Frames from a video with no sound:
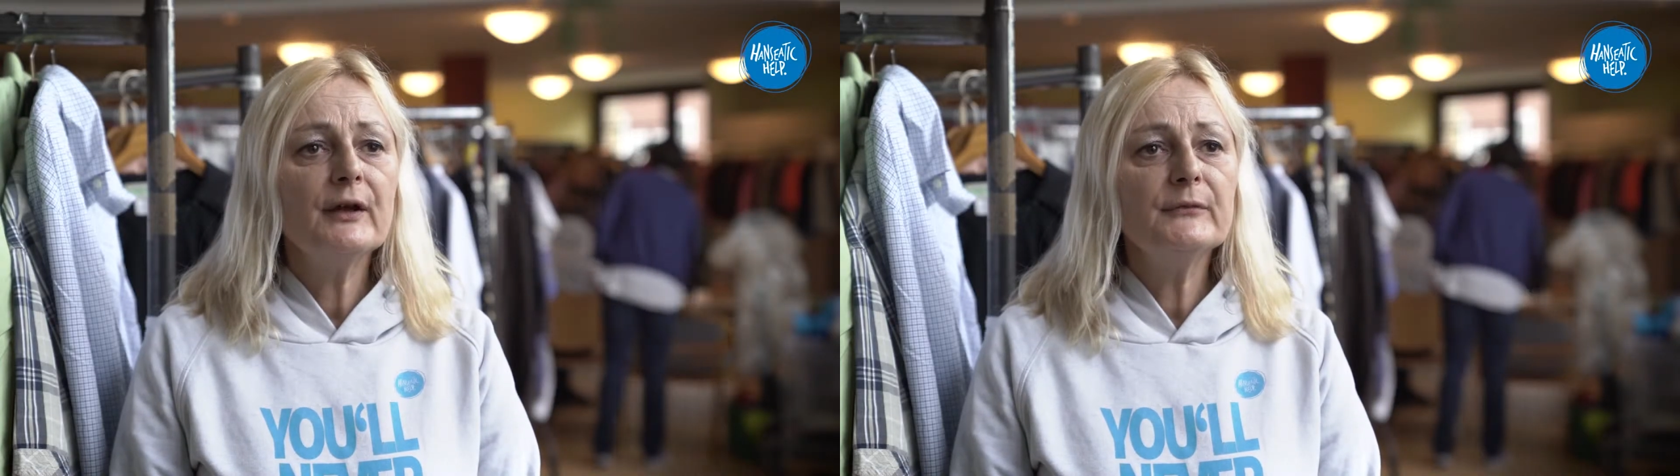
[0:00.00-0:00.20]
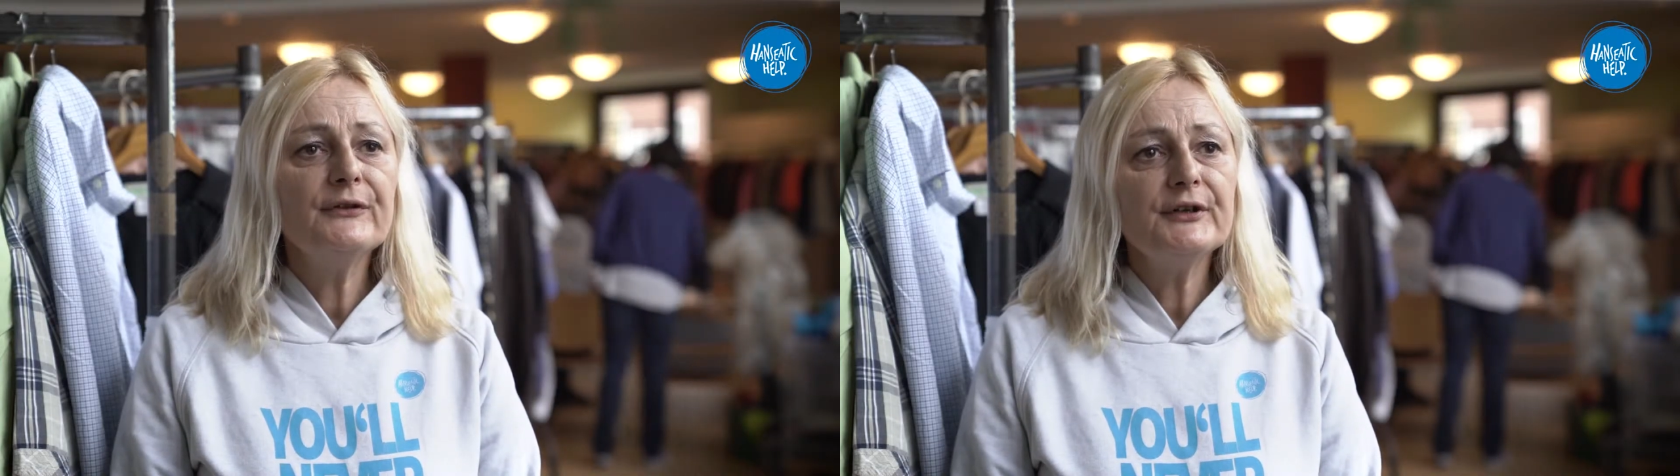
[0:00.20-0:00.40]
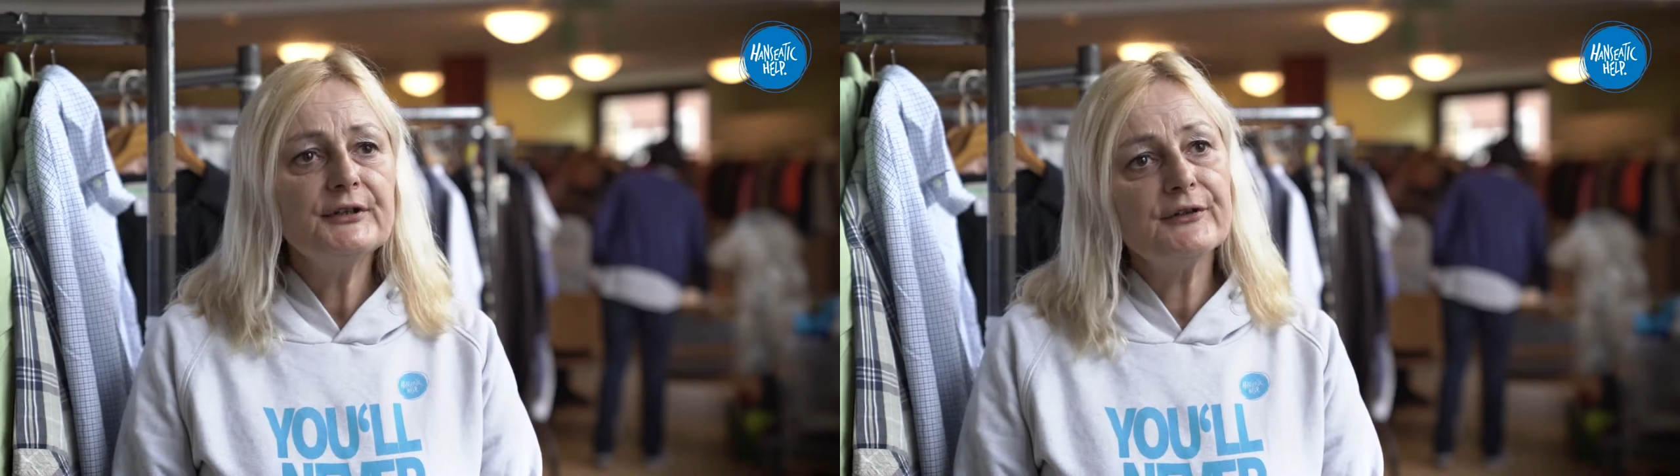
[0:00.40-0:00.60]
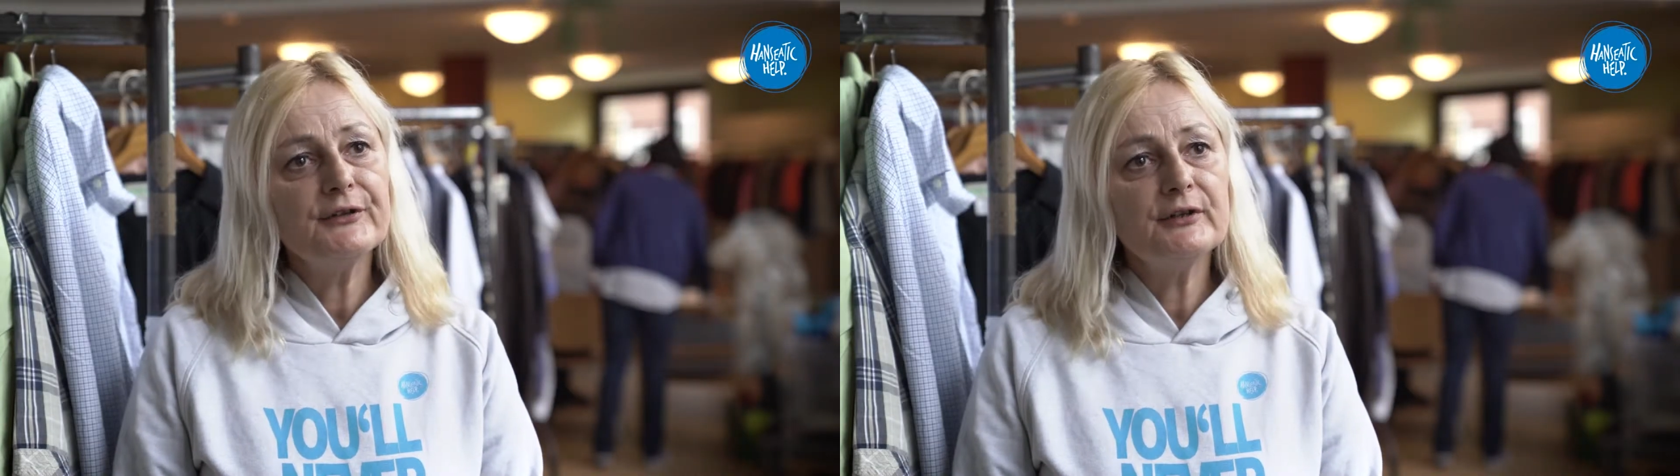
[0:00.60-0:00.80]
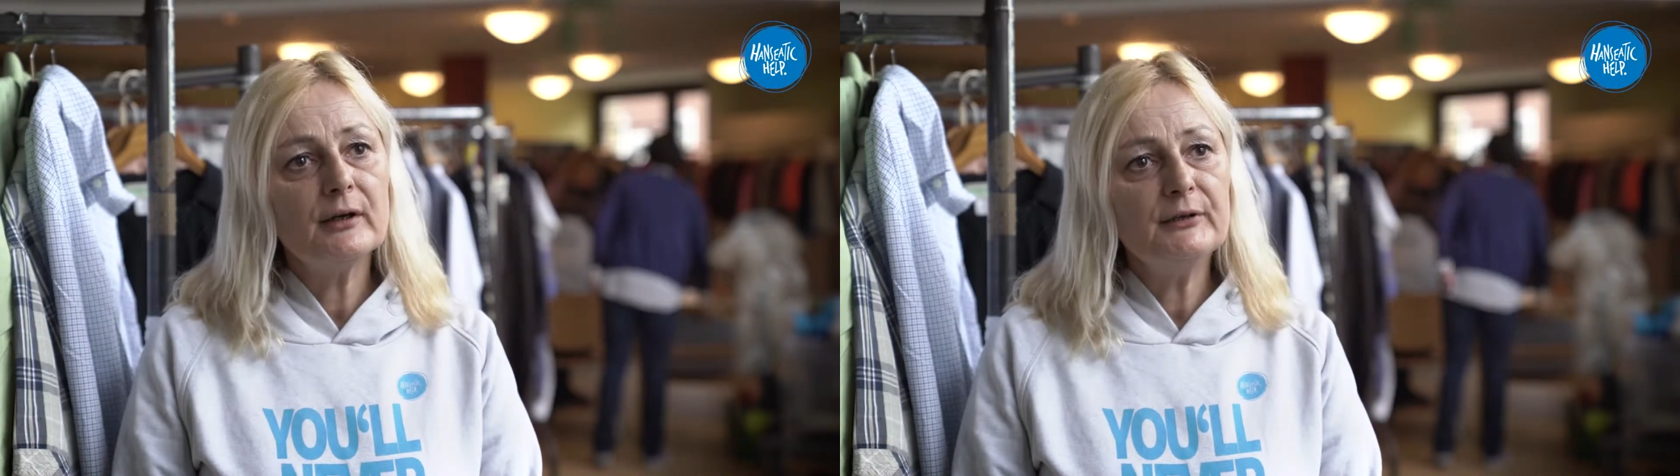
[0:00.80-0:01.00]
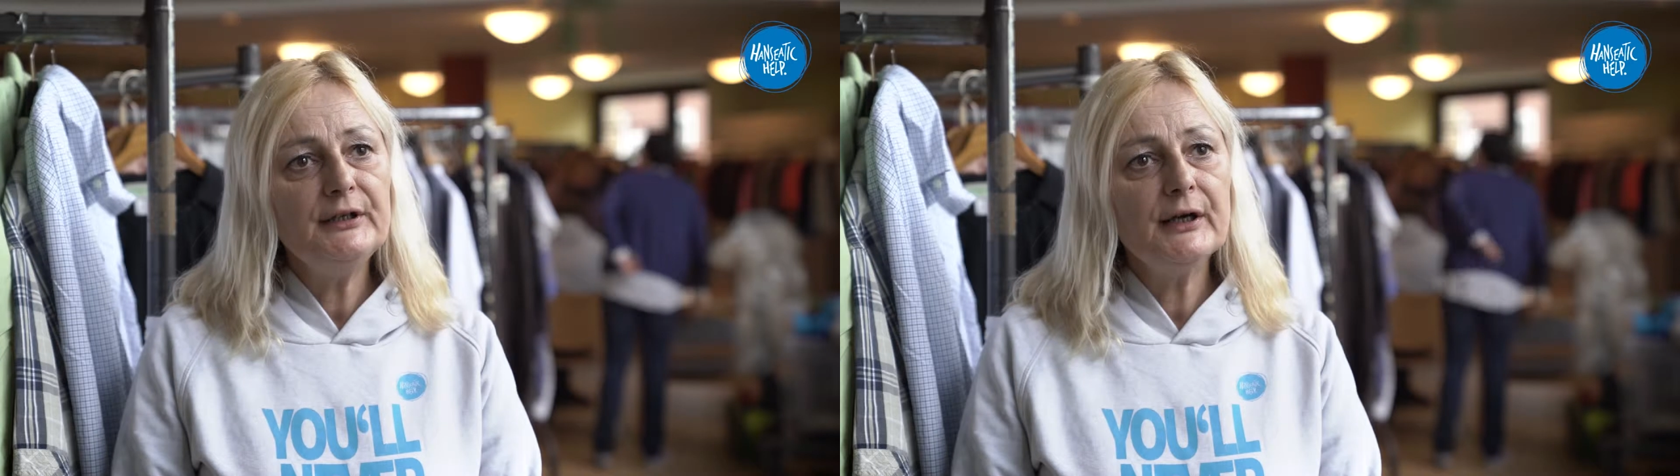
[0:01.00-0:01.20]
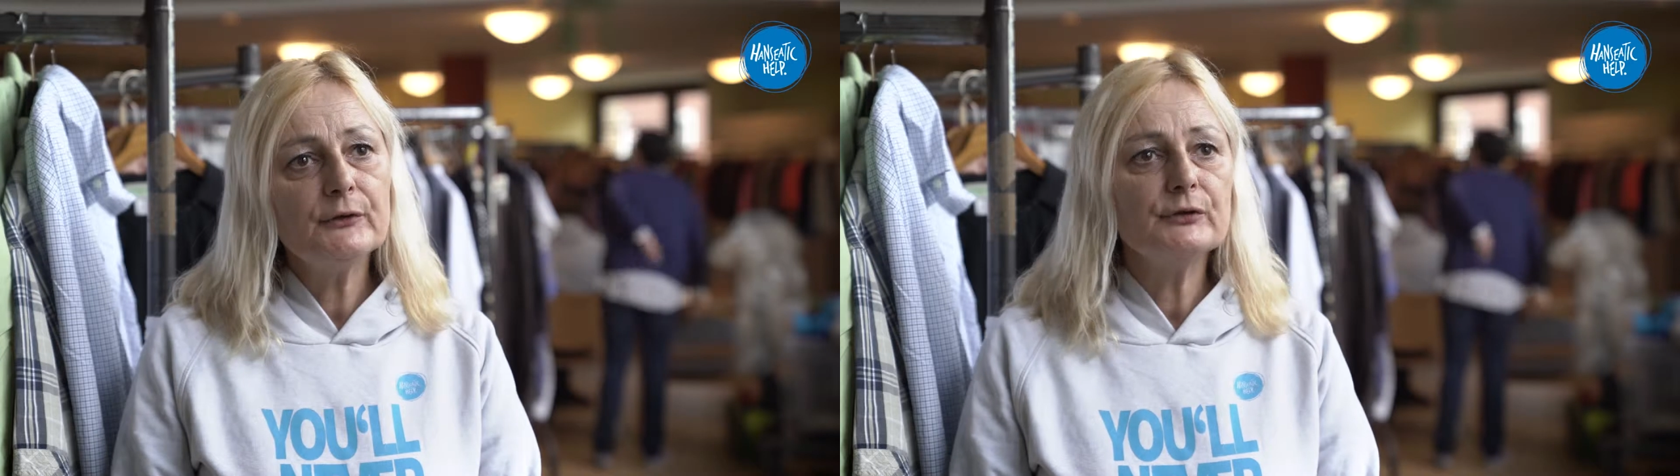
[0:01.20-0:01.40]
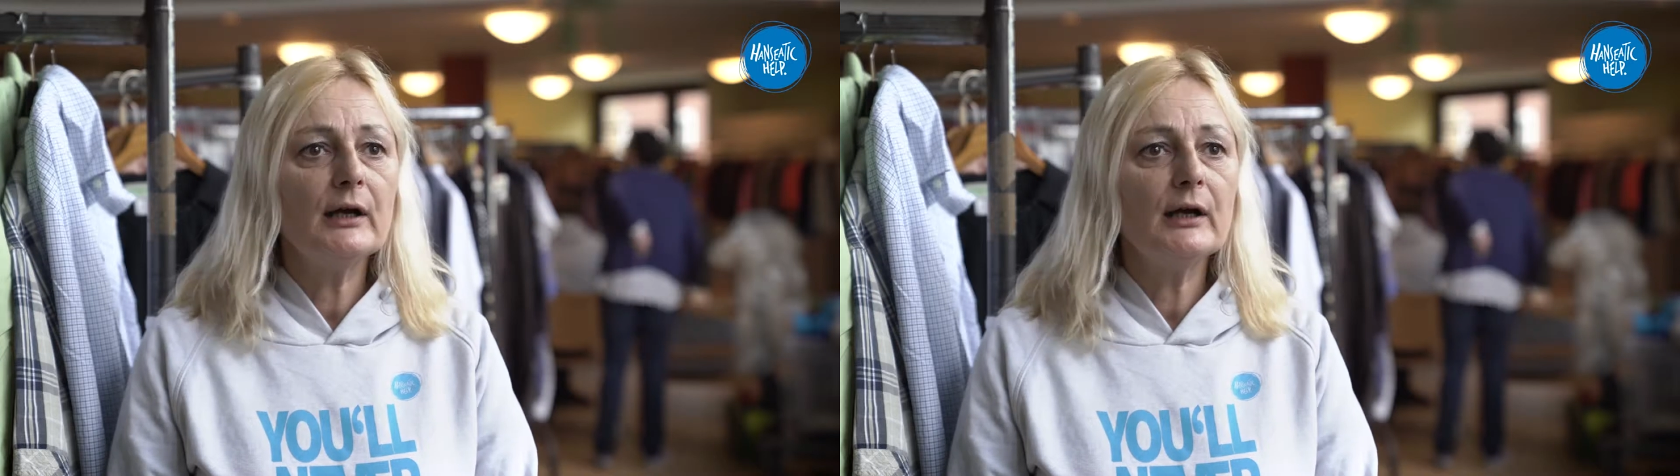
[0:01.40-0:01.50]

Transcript: damit sich das etabliert und